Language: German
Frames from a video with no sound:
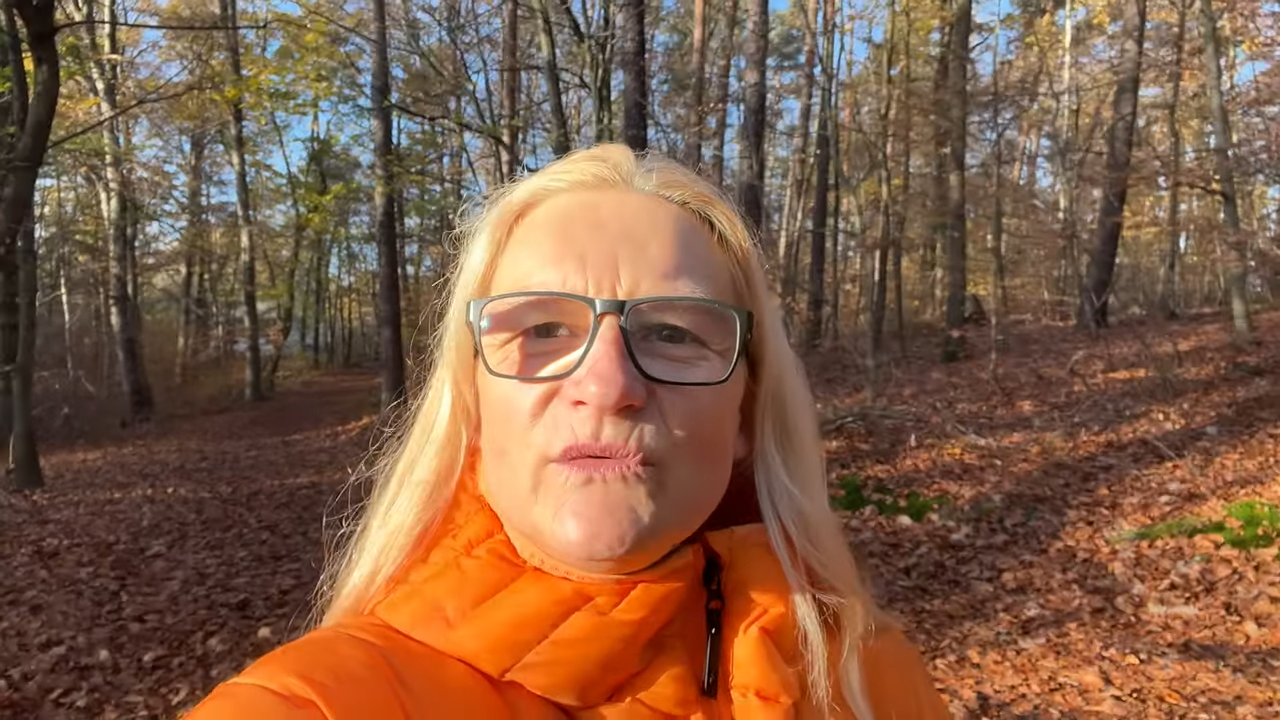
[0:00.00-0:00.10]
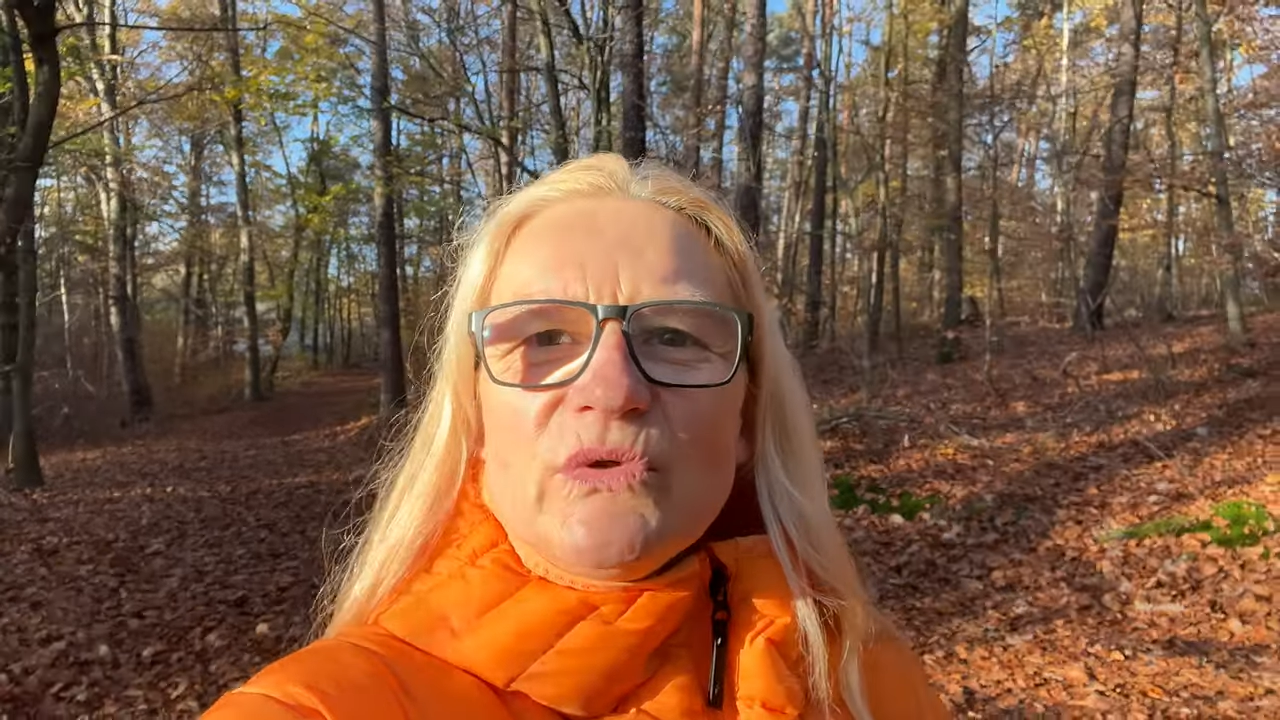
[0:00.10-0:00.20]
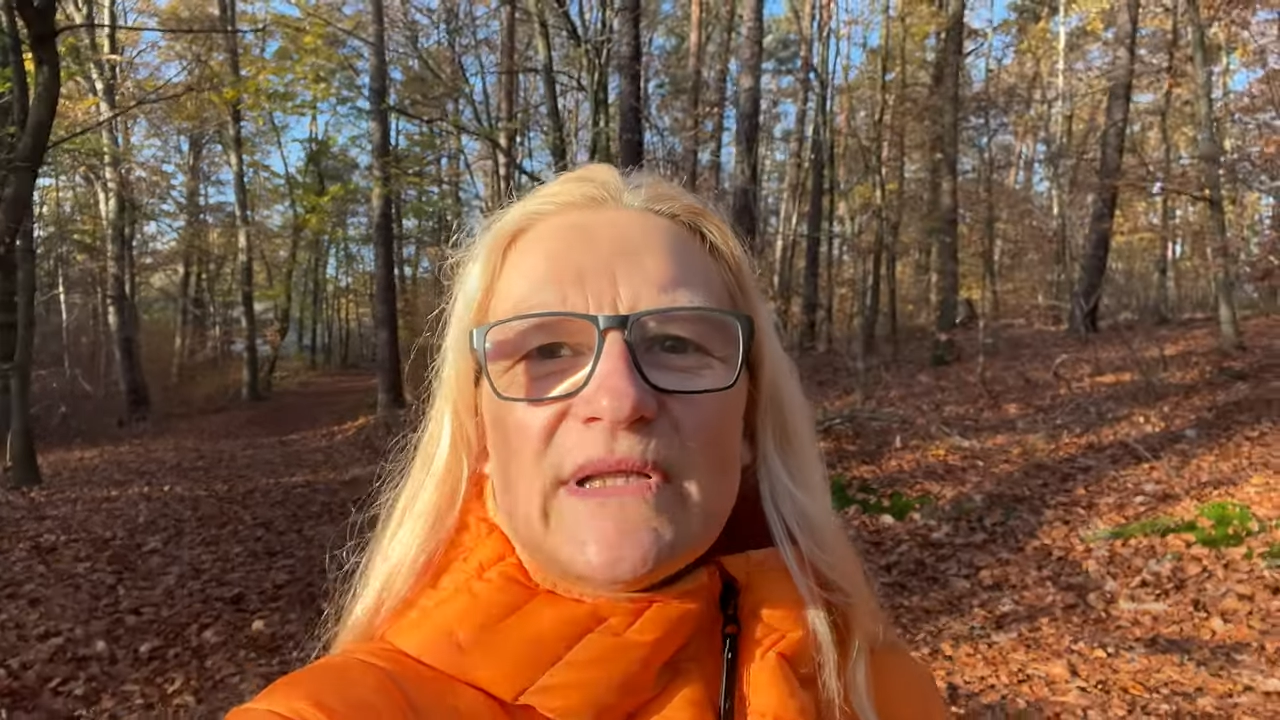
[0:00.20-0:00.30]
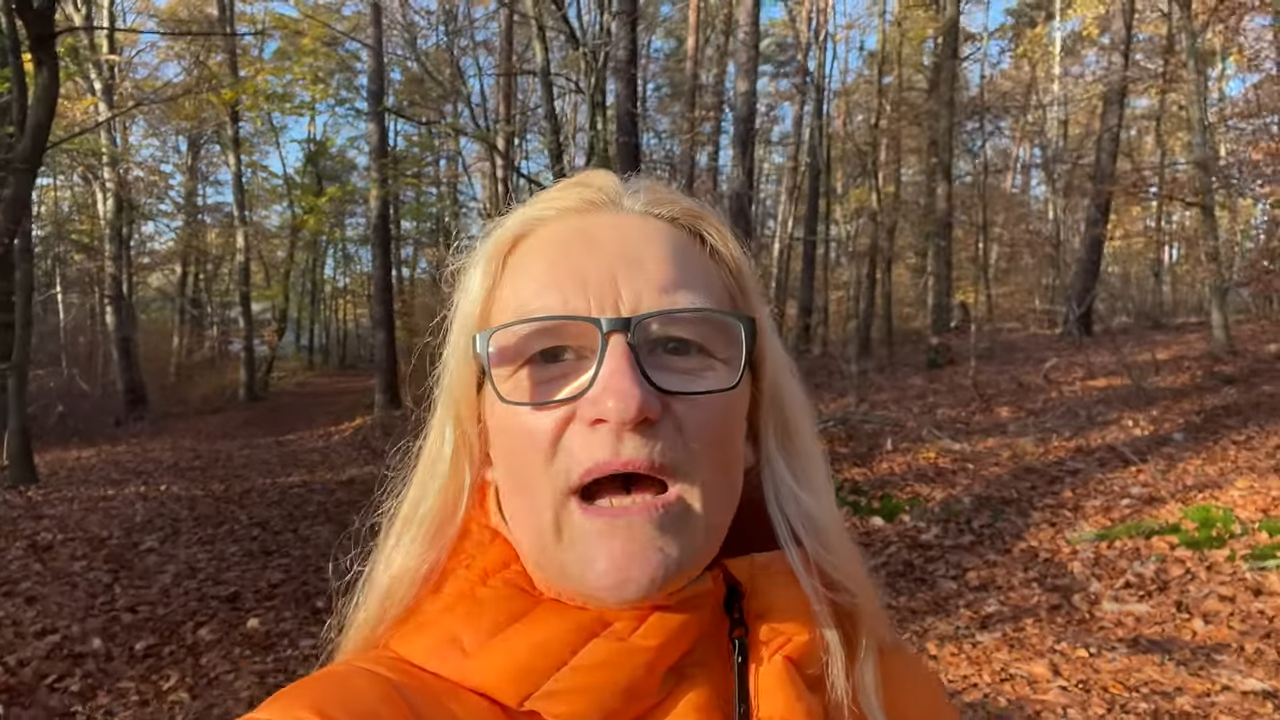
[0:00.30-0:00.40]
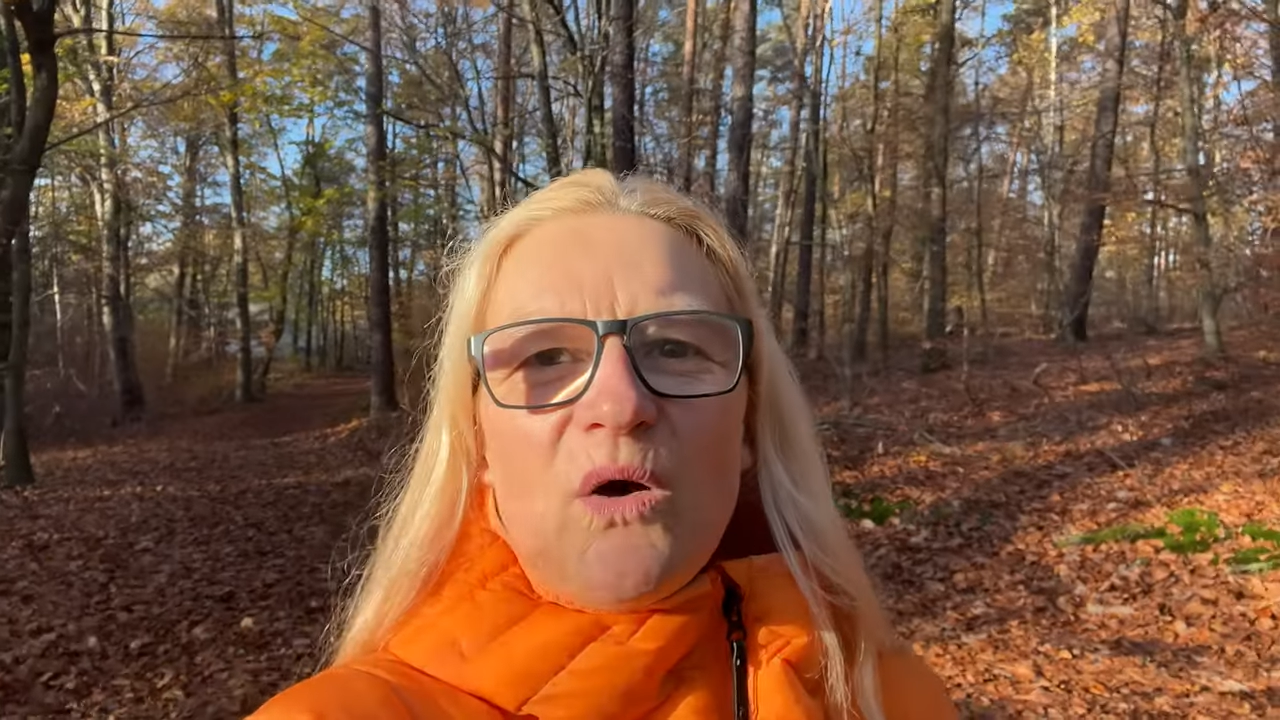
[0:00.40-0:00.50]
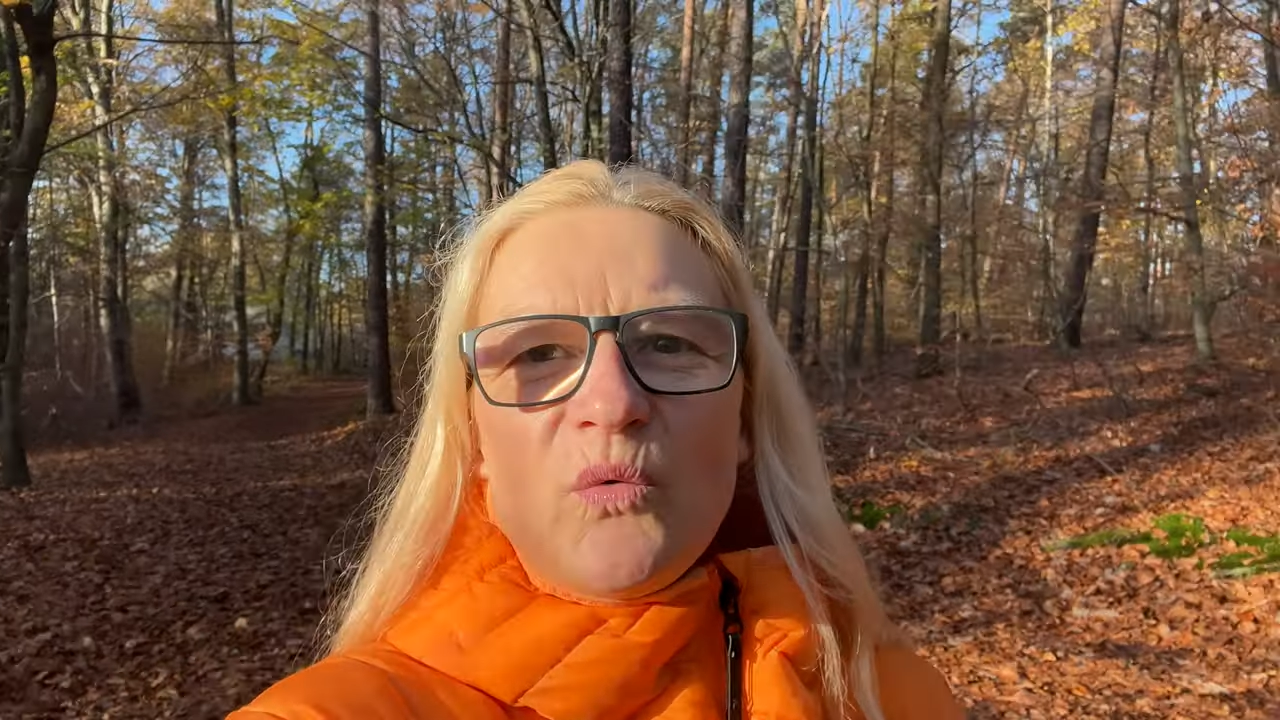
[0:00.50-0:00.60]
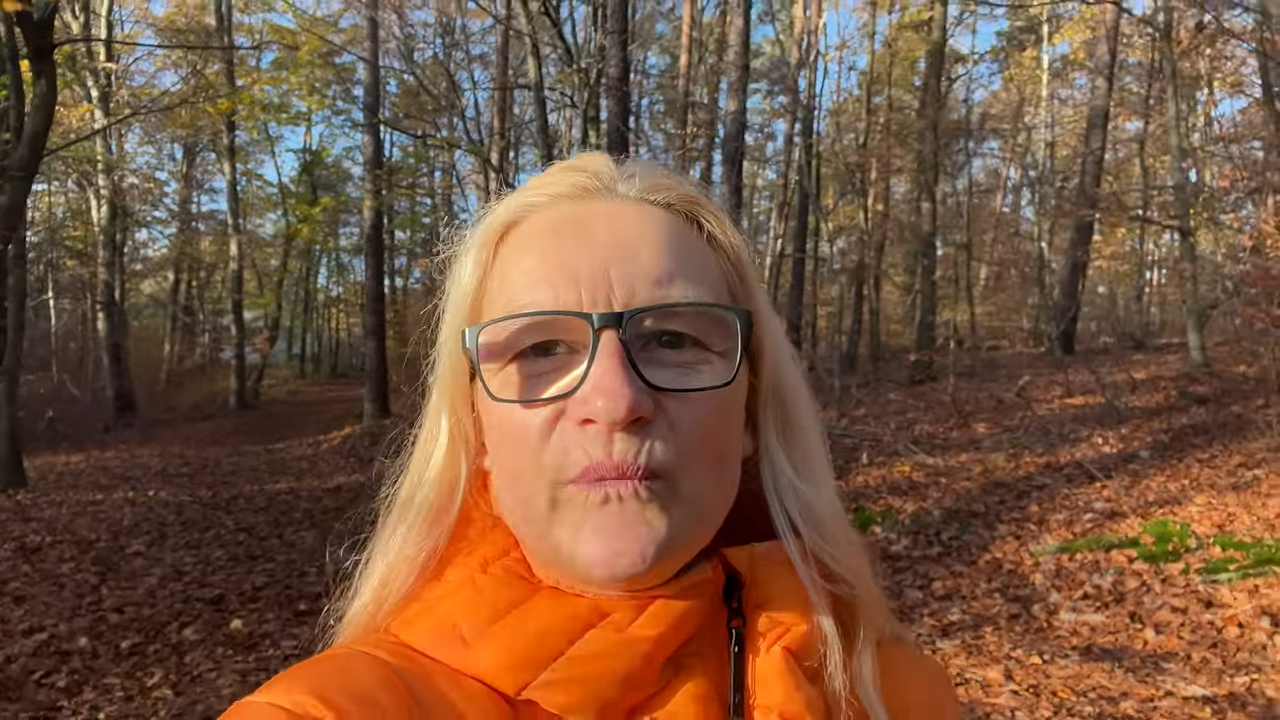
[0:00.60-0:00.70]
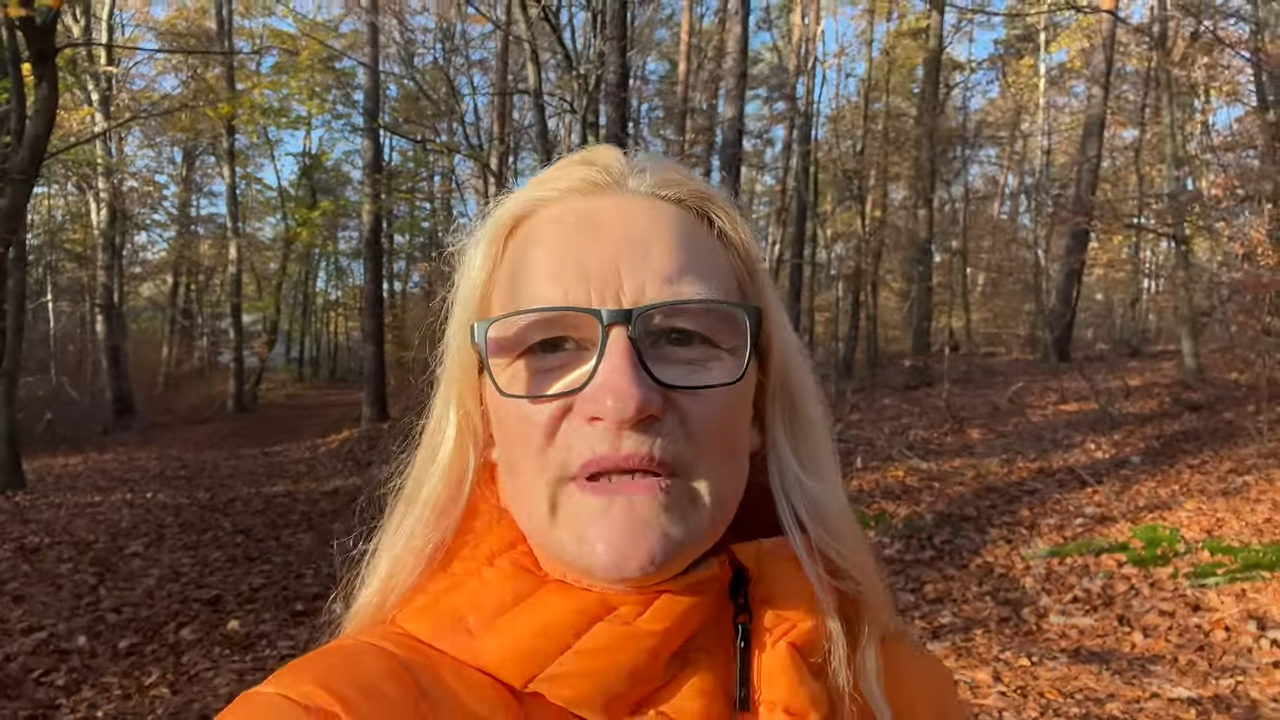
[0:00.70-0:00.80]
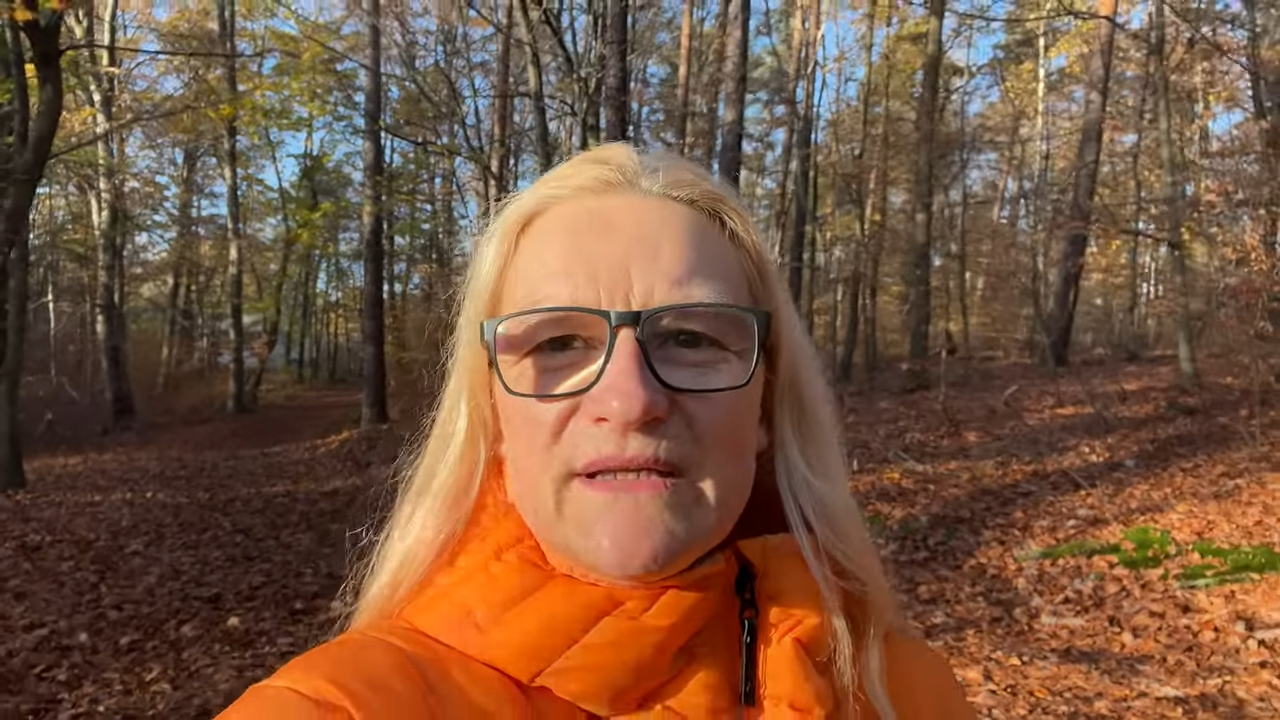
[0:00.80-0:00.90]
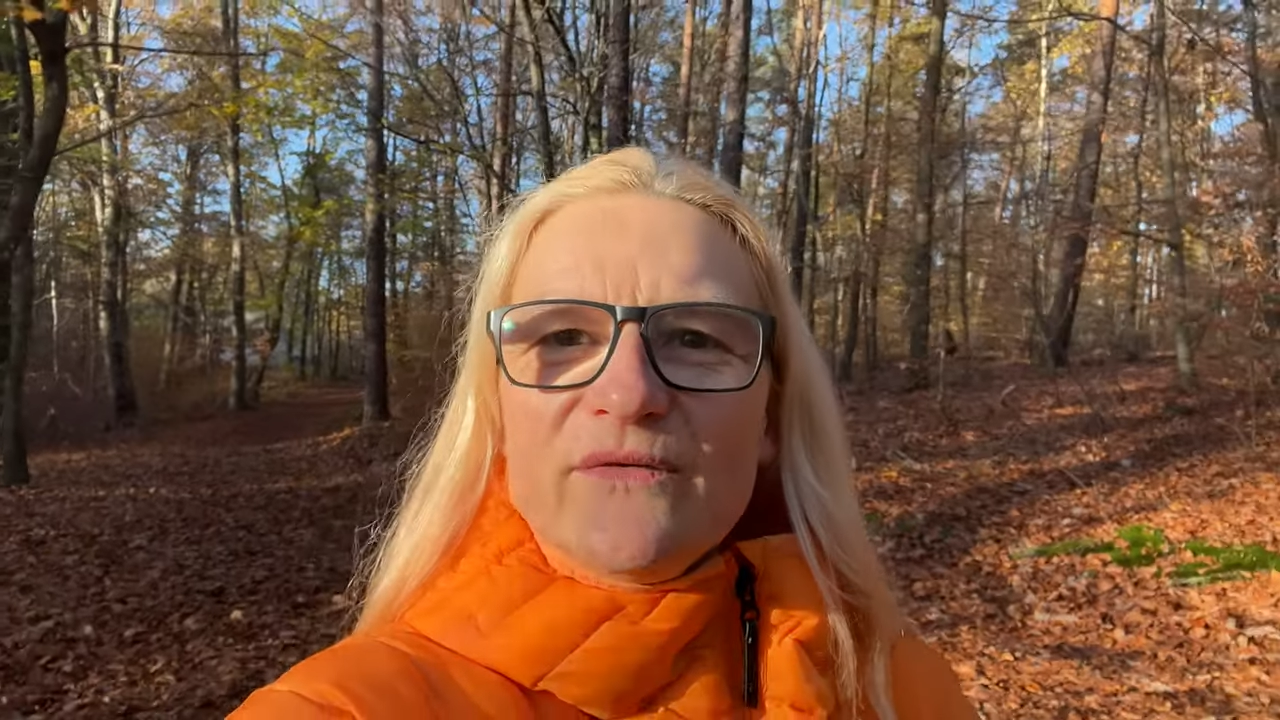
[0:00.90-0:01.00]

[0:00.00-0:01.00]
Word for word: nur da, um dich